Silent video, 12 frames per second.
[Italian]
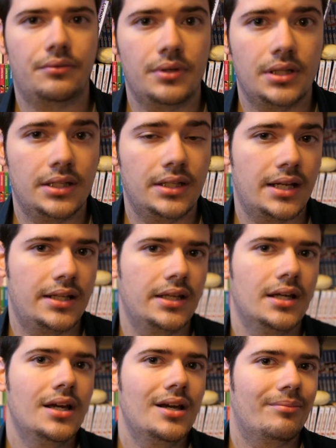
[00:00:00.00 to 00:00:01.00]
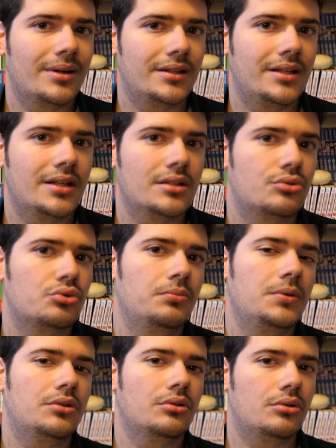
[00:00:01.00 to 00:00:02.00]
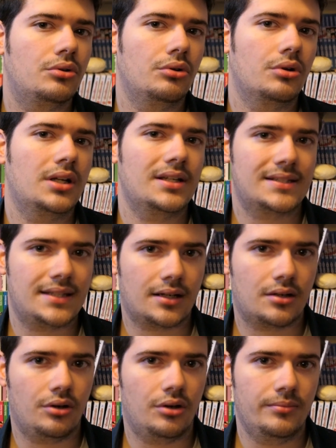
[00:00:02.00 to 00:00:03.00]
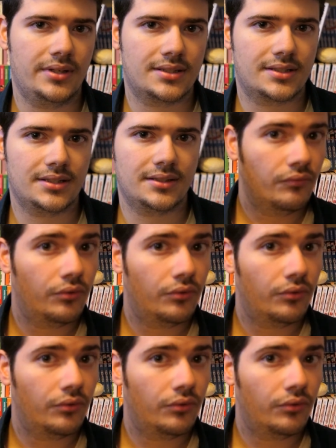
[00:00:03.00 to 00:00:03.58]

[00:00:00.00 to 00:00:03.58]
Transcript: quindi direi di partire subito con Star Comics.